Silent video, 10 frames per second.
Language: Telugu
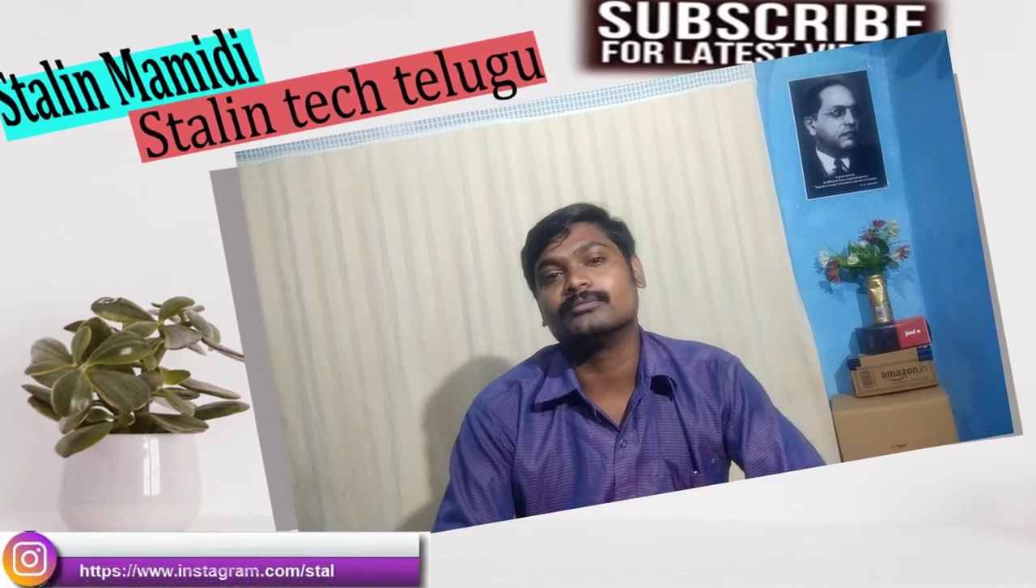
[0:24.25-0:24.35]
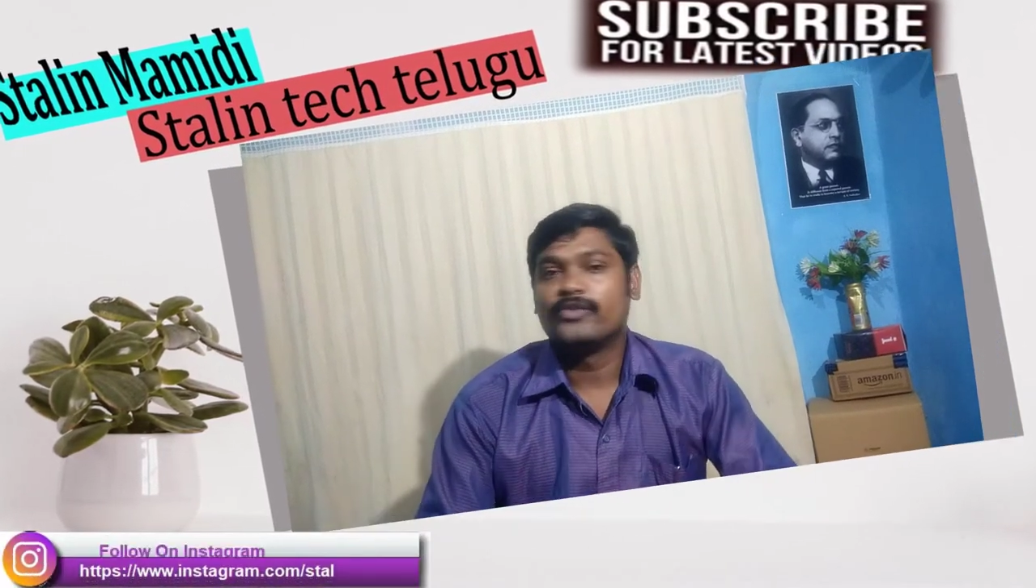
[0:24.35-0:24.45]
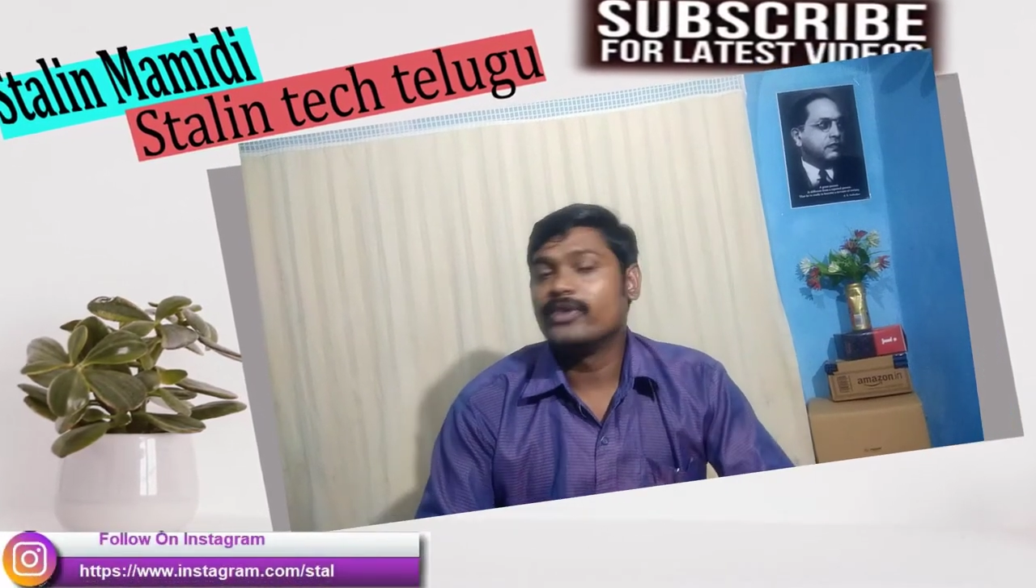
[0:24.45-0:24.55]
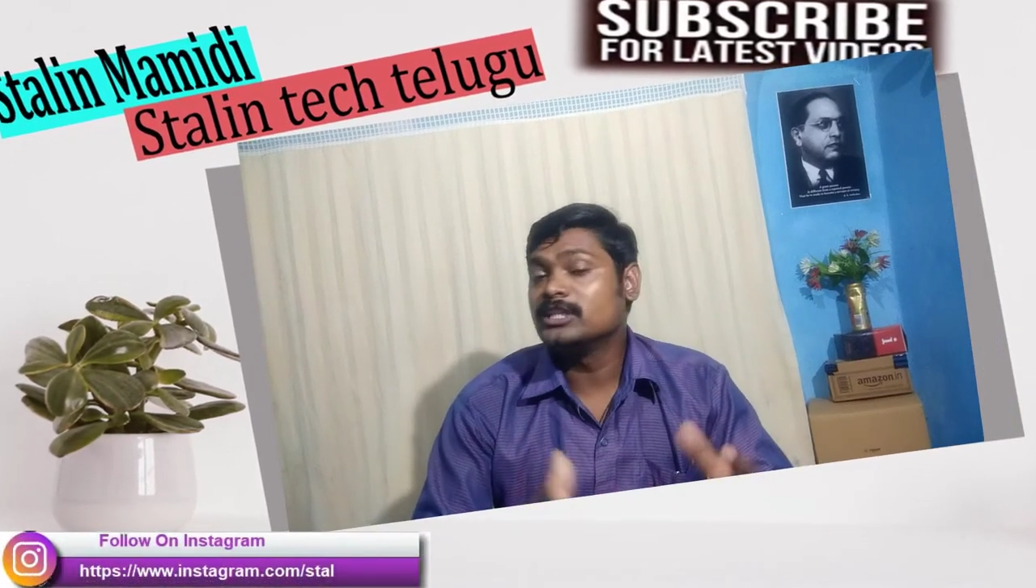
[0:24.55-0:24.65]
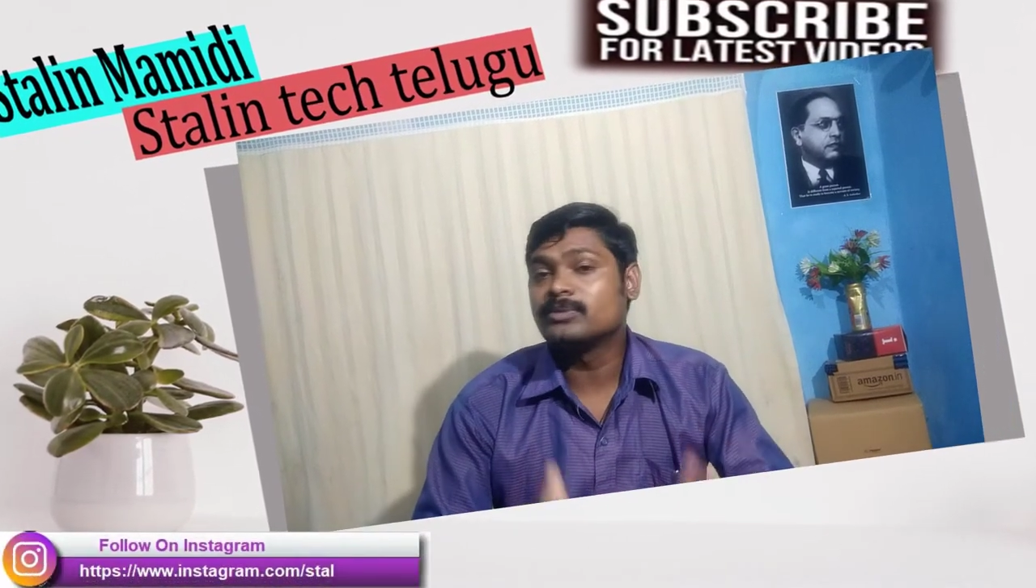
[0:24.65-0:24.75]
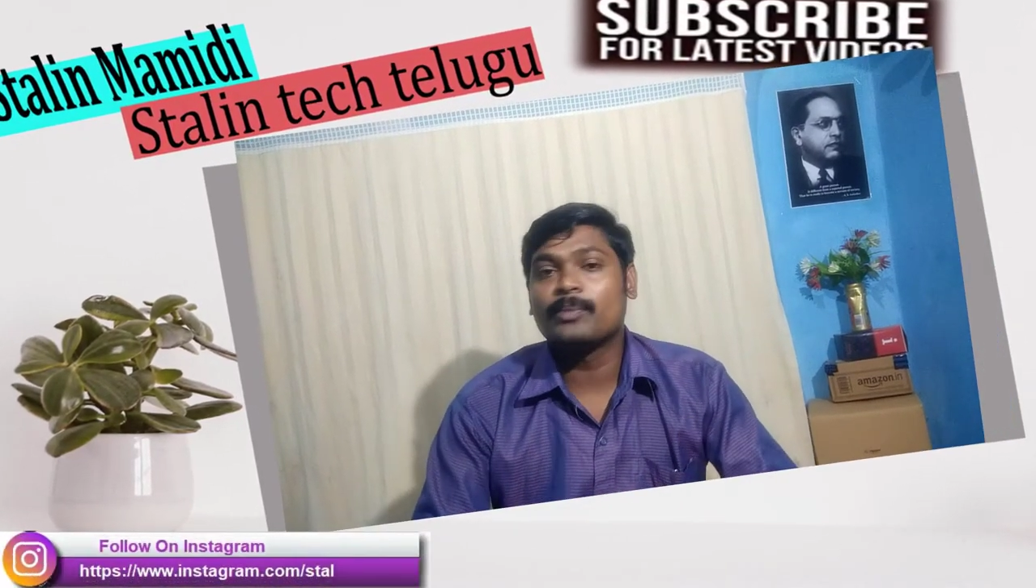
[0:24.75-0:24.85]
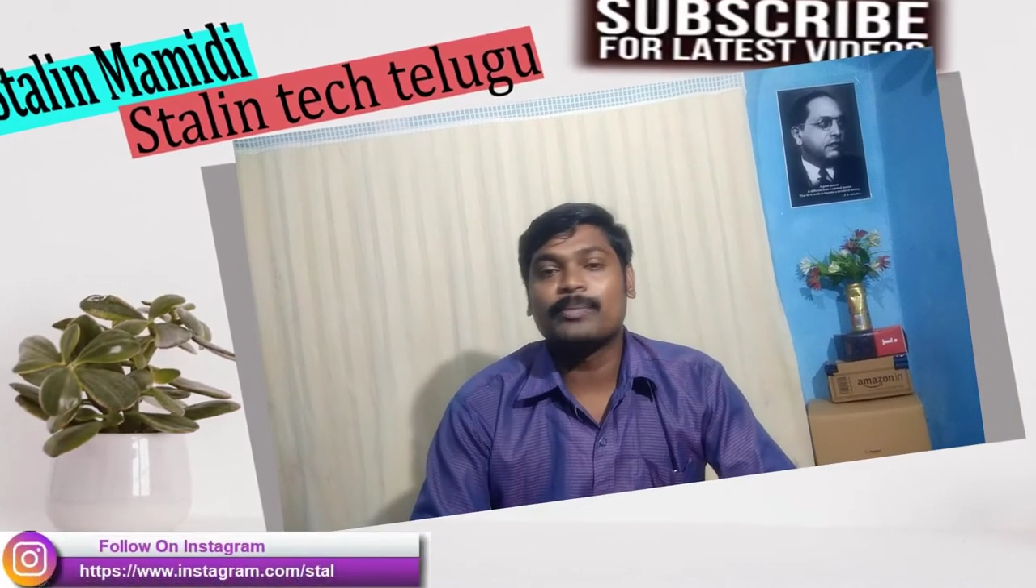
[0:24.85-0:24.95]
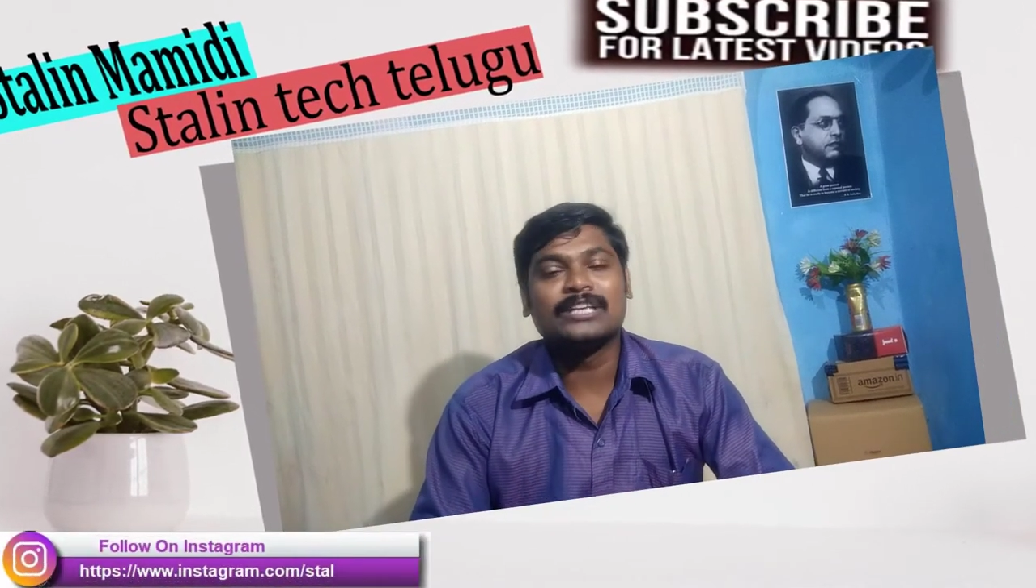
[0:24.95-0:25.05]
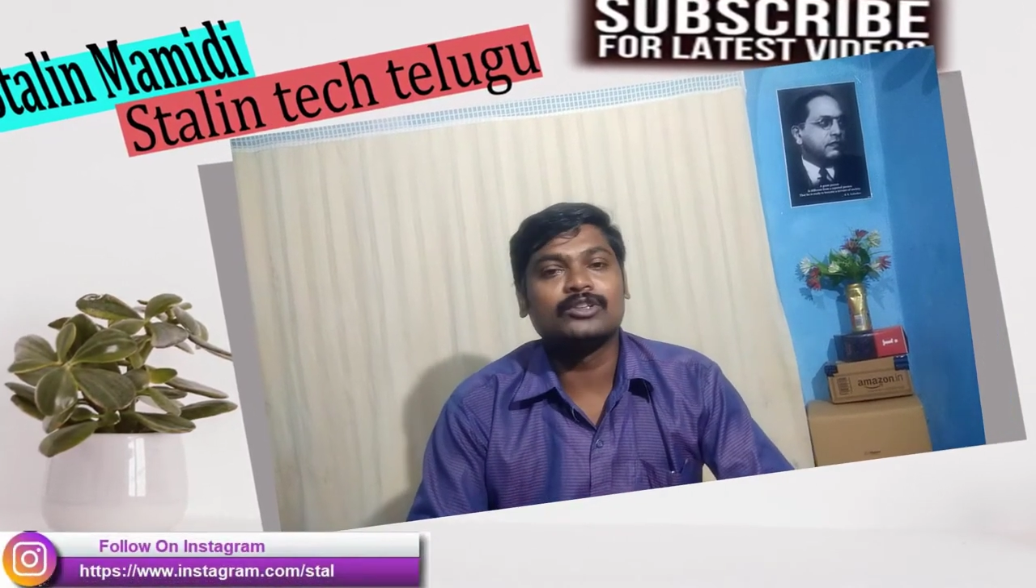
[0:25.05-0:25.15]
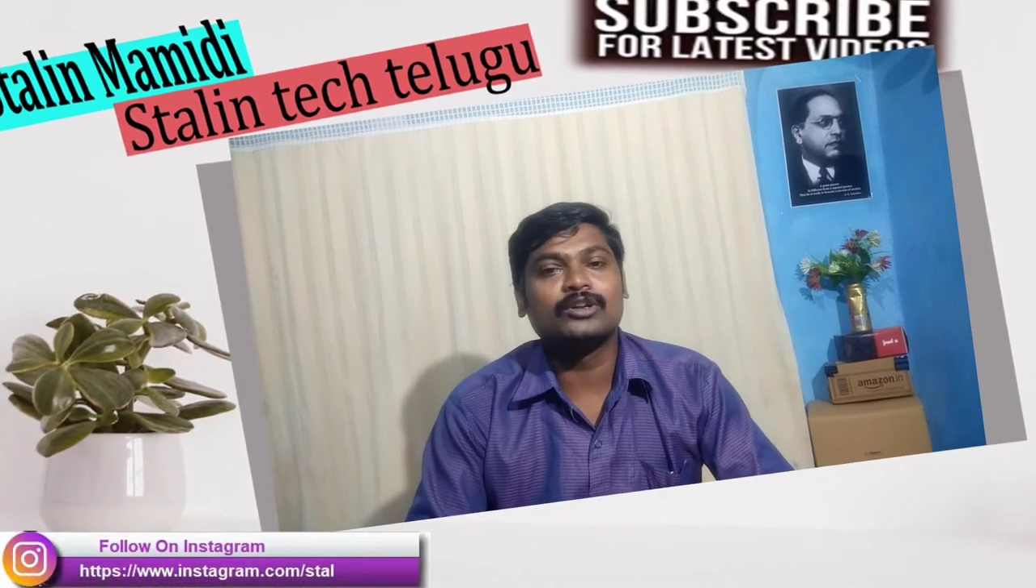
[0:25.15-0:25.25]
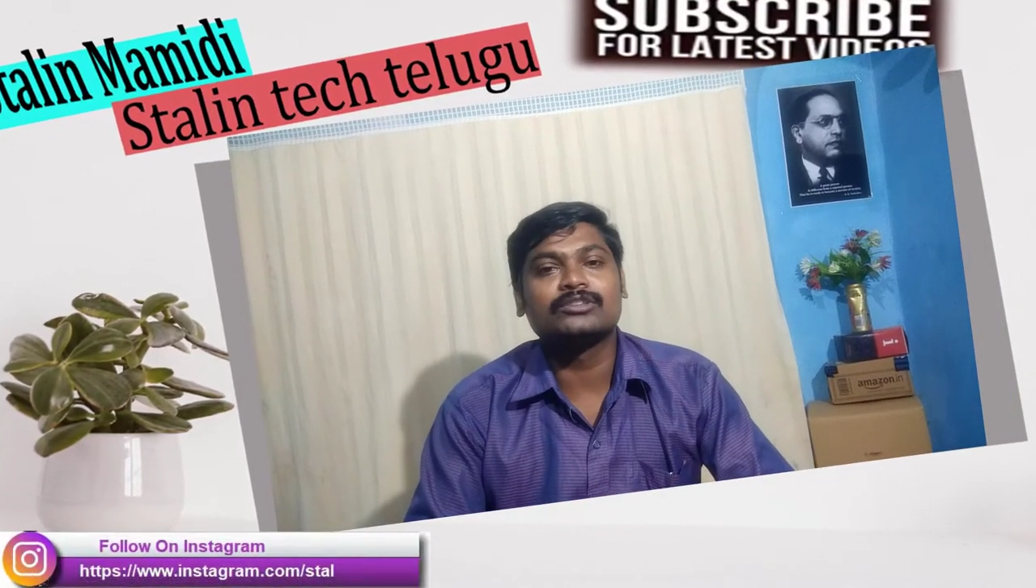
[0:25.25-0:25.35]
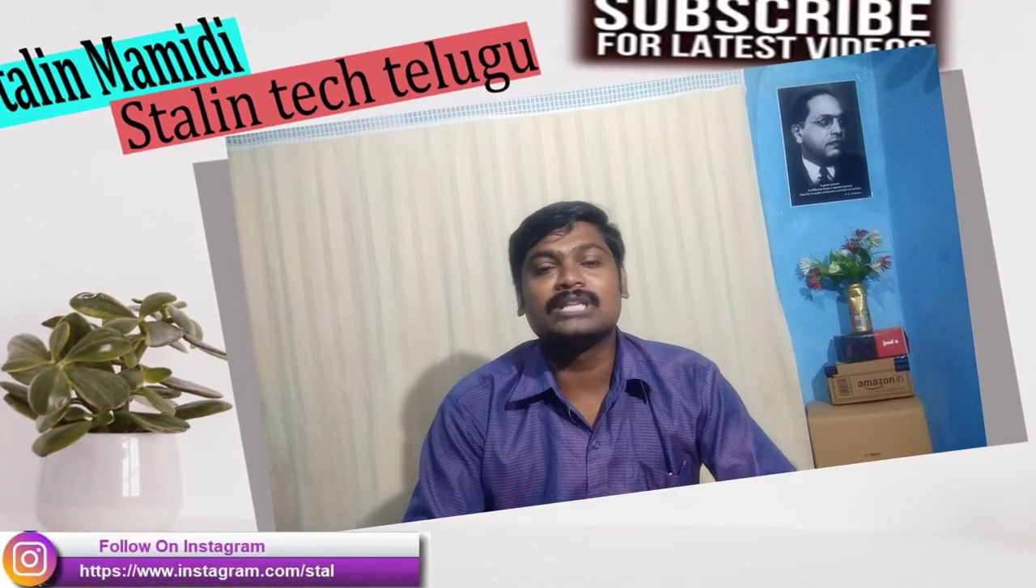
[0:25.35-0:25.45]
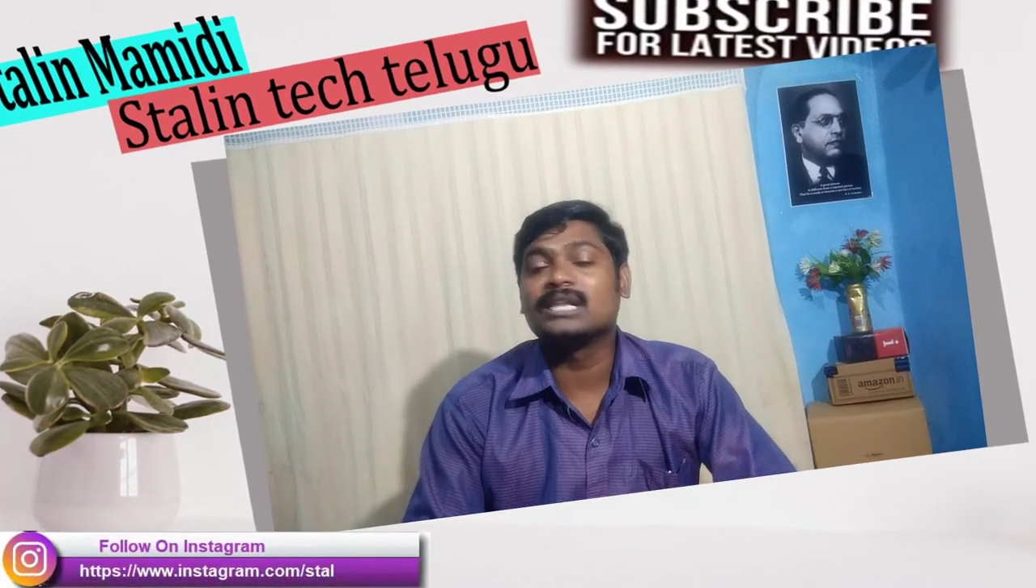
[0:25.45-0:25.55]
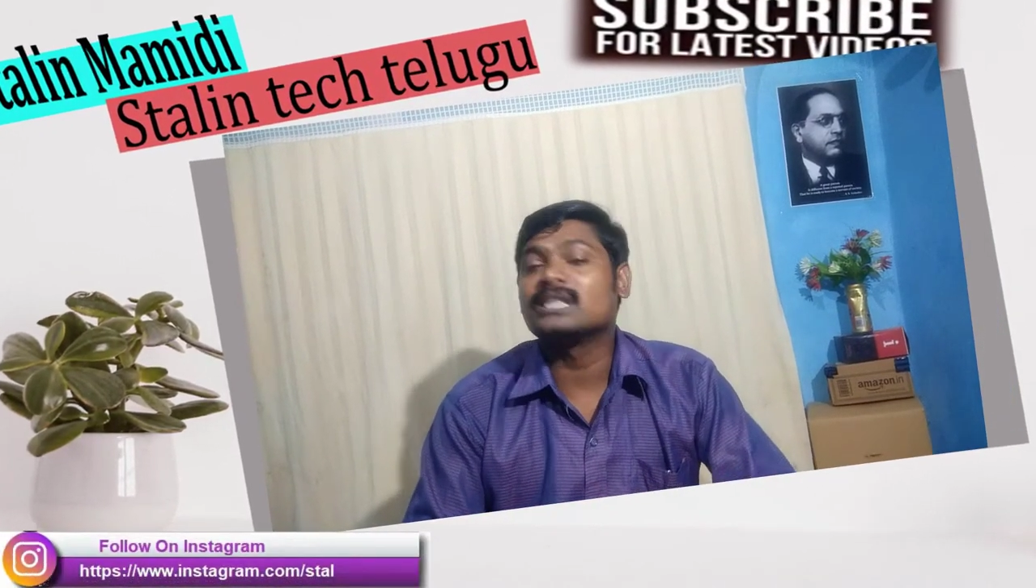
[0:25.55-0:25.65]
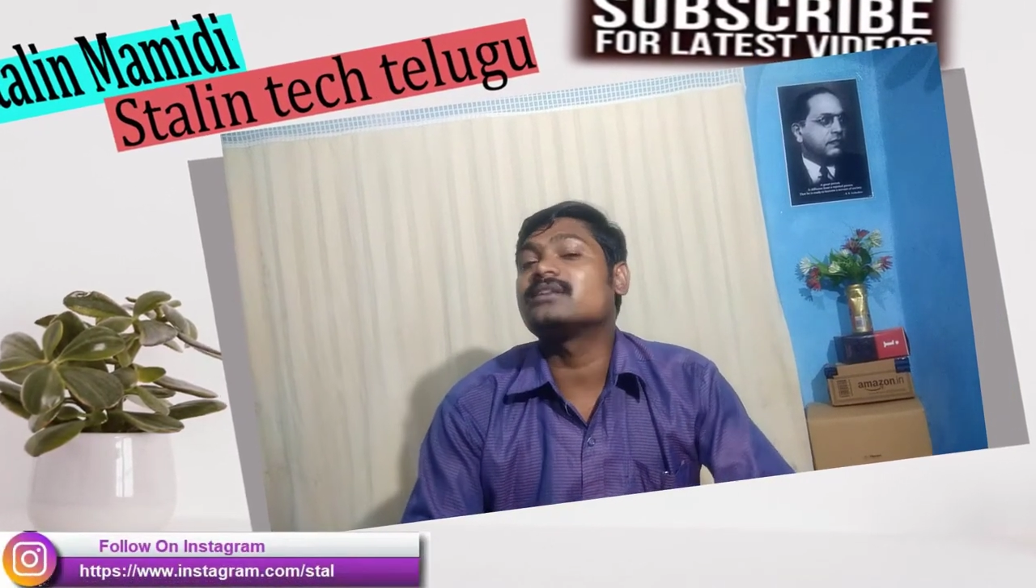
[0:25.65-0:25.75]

ఫ్రెండ్స్ మనం ప్లే స్టోర్ లో చూసినట్టయితే